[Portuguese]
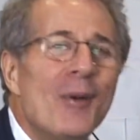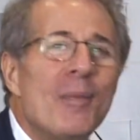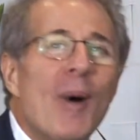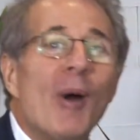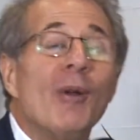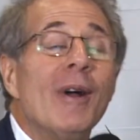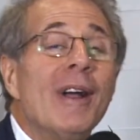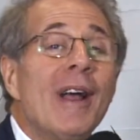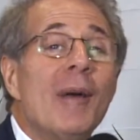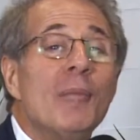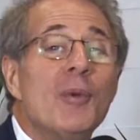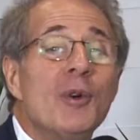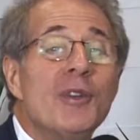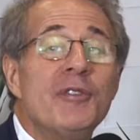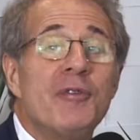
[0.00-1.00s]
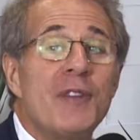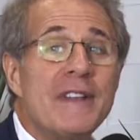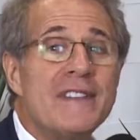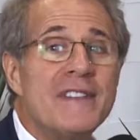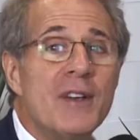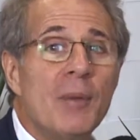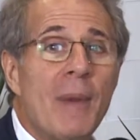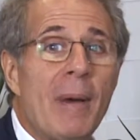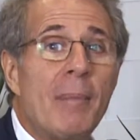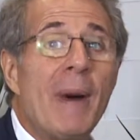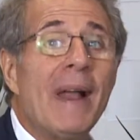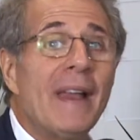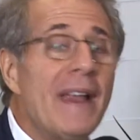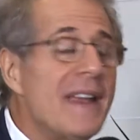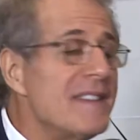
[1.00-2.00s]
Paulo acabou de fazer uma
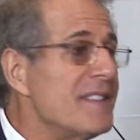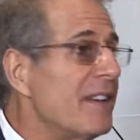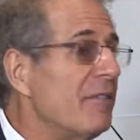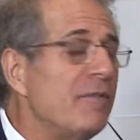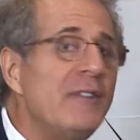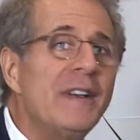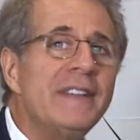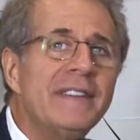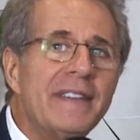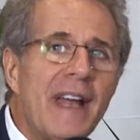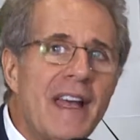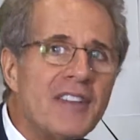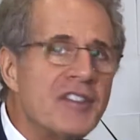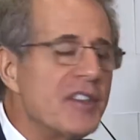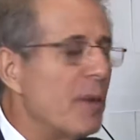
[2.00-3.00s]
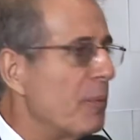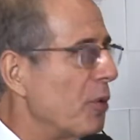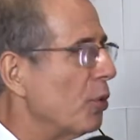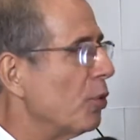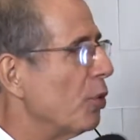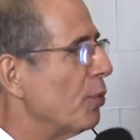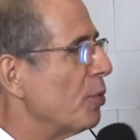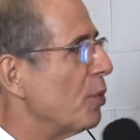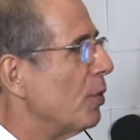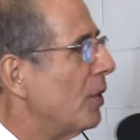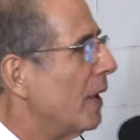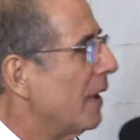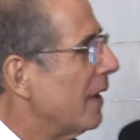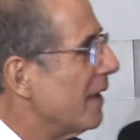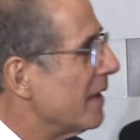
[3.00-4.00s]
palestra fantástica para o grupo
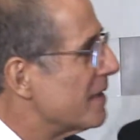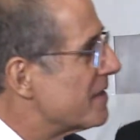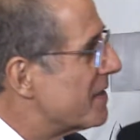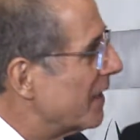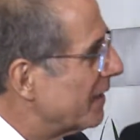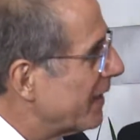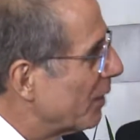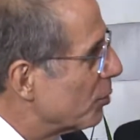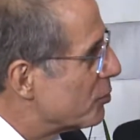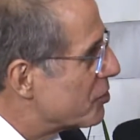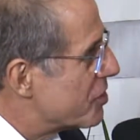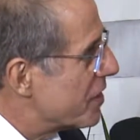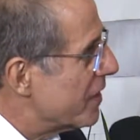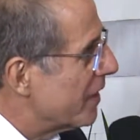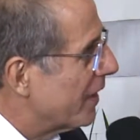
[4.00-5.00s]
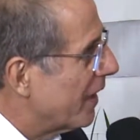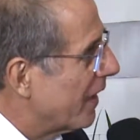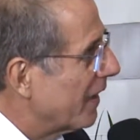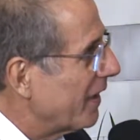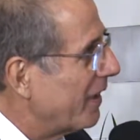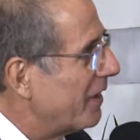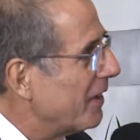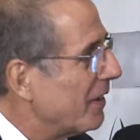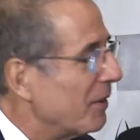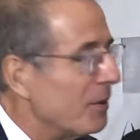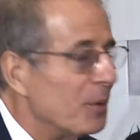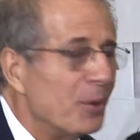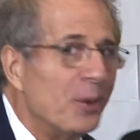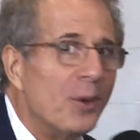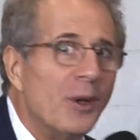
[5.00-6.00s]
Santa Luzia aqui
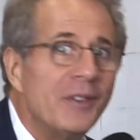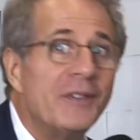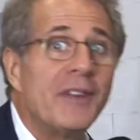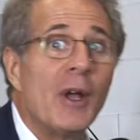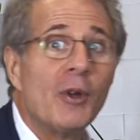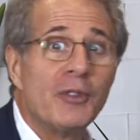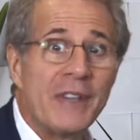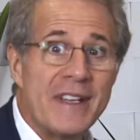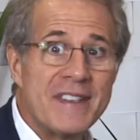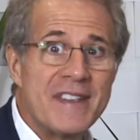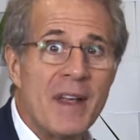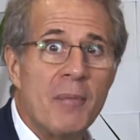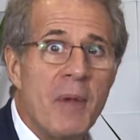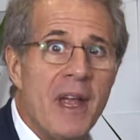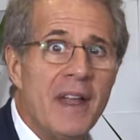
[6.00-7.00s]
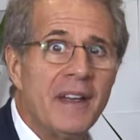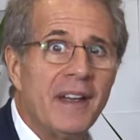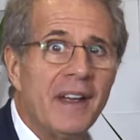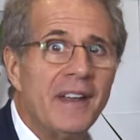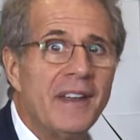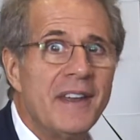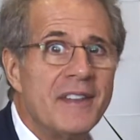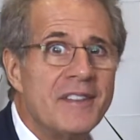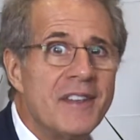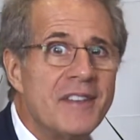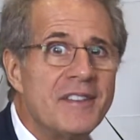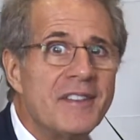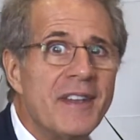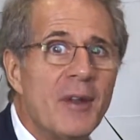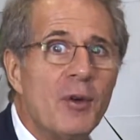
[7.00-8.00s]
no Hotel Transamérica e a
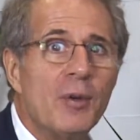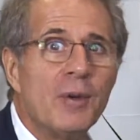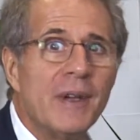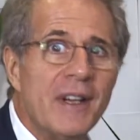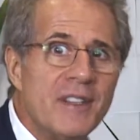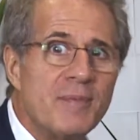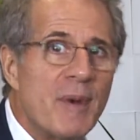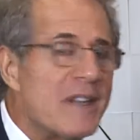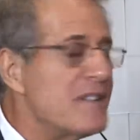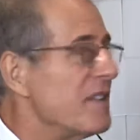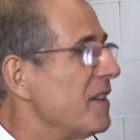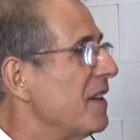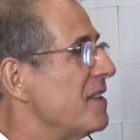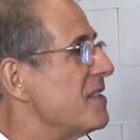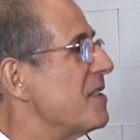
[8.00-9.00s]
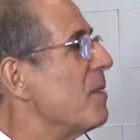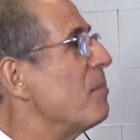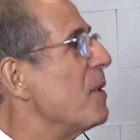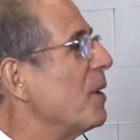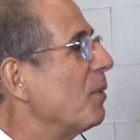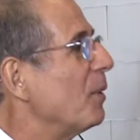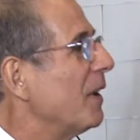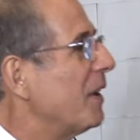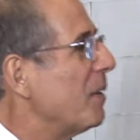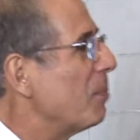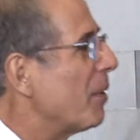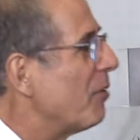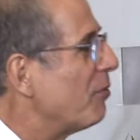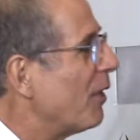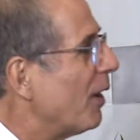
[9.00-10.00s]
gente tem o grande prazer de recebê-lo aqui
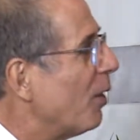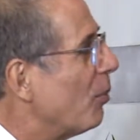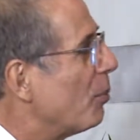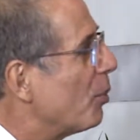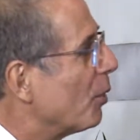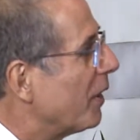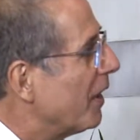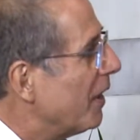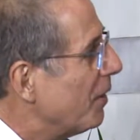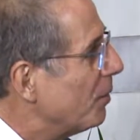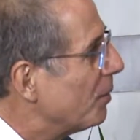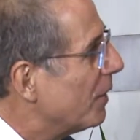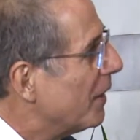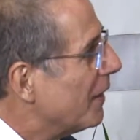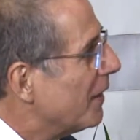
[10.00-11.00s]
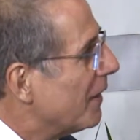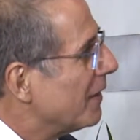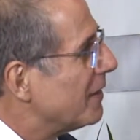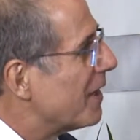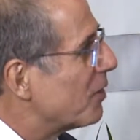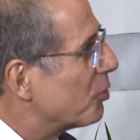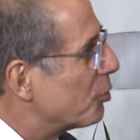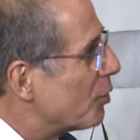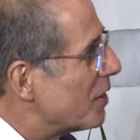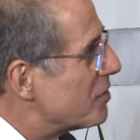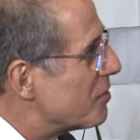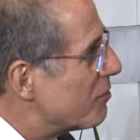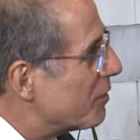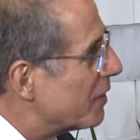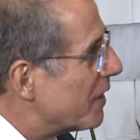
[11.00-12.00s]
para falar um pouquinho da sua
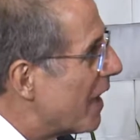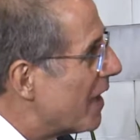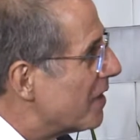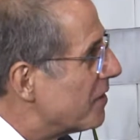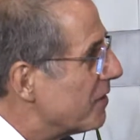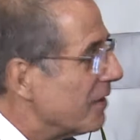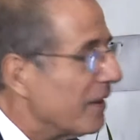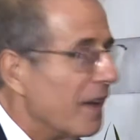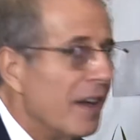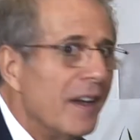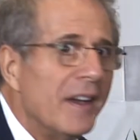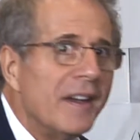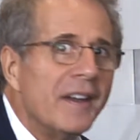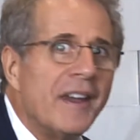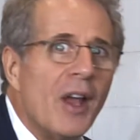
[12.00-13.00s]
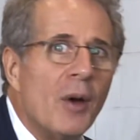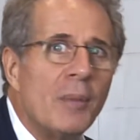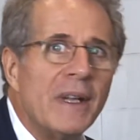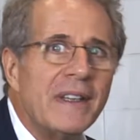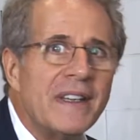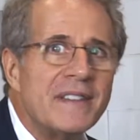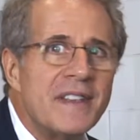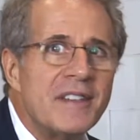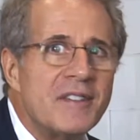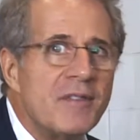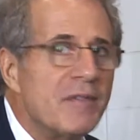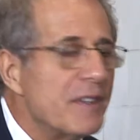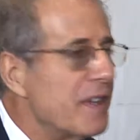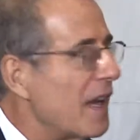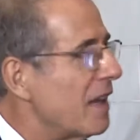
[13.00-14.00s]
atividade, que é uma das
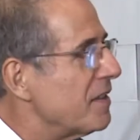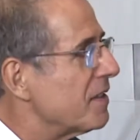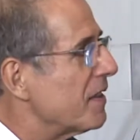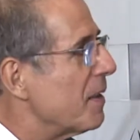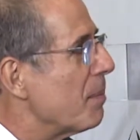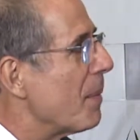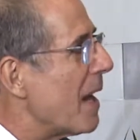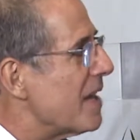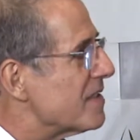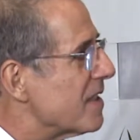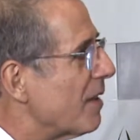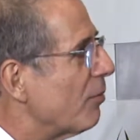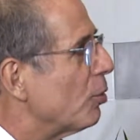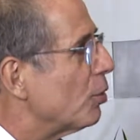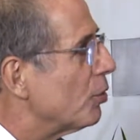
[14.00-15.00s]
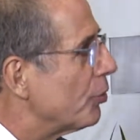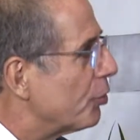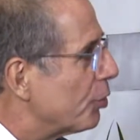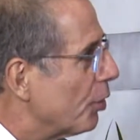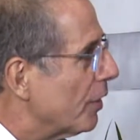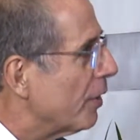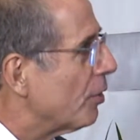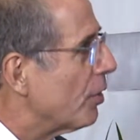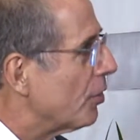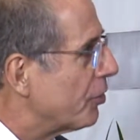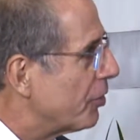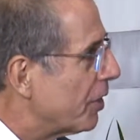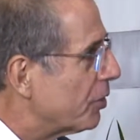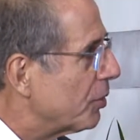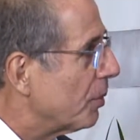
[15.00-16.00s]
atividades que mais revoluciona o
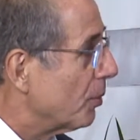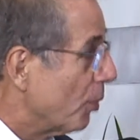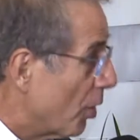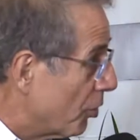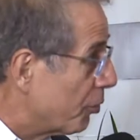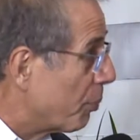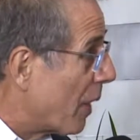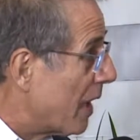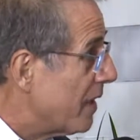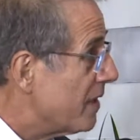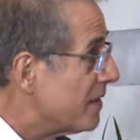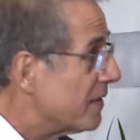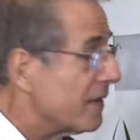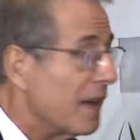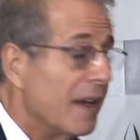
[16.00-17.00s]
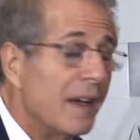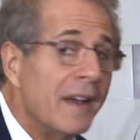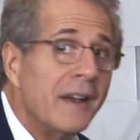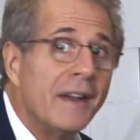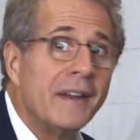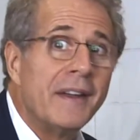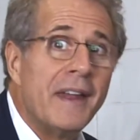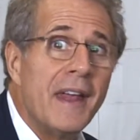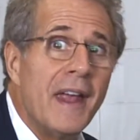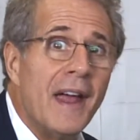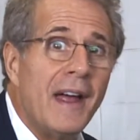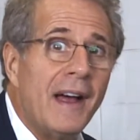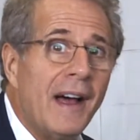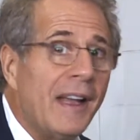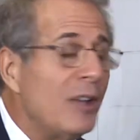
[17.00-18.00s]
nosso, nosso país que
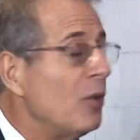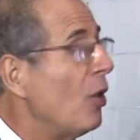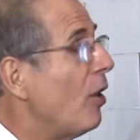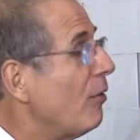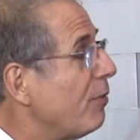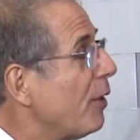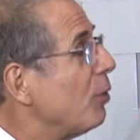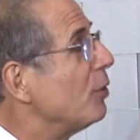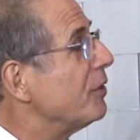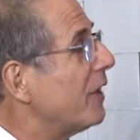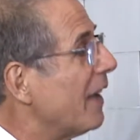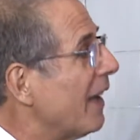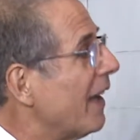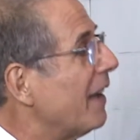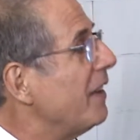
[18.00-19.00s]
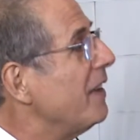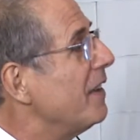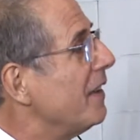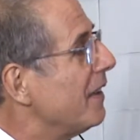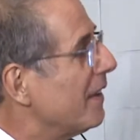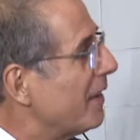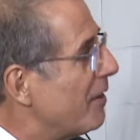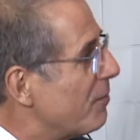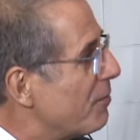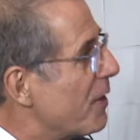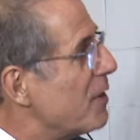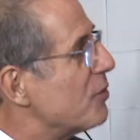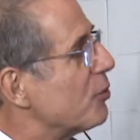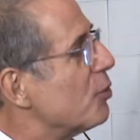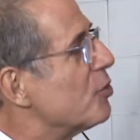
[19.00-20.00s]
é a nova hotelaria que
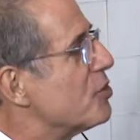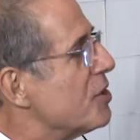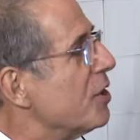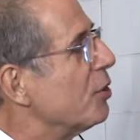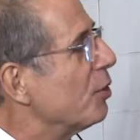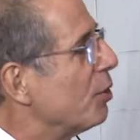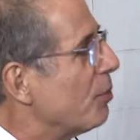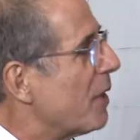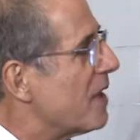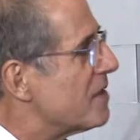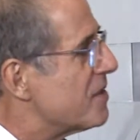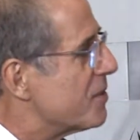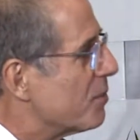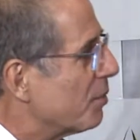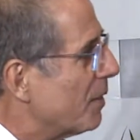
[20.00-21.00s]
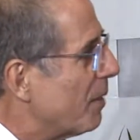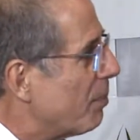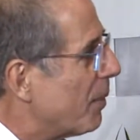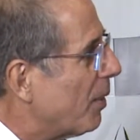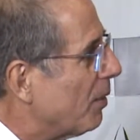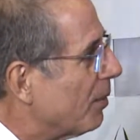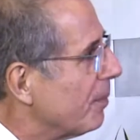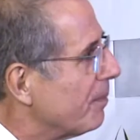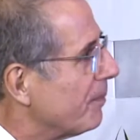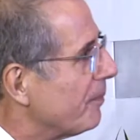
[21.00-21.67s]
vem surgindo no Brasil, né, Paulo?